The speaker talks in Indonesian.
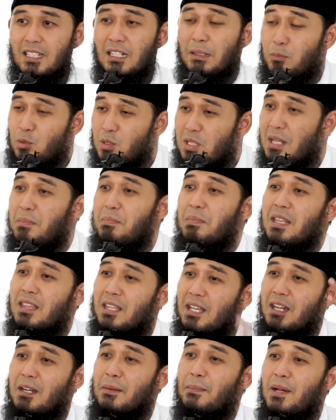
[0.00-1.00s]
kemudian
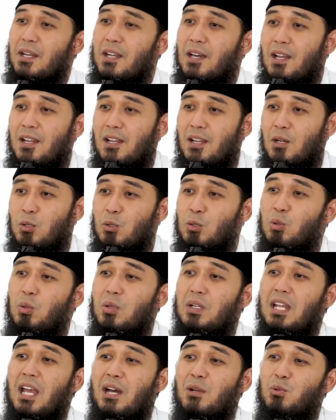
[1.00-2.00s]
minta kepada Allah
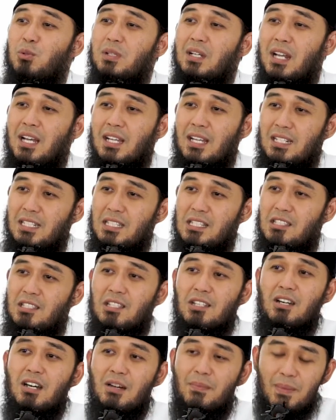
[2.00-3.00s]
untuk dianugerahkan
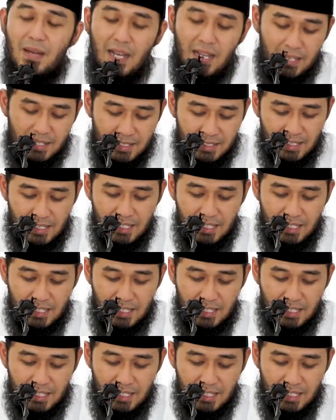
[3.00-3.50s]
istiqamah.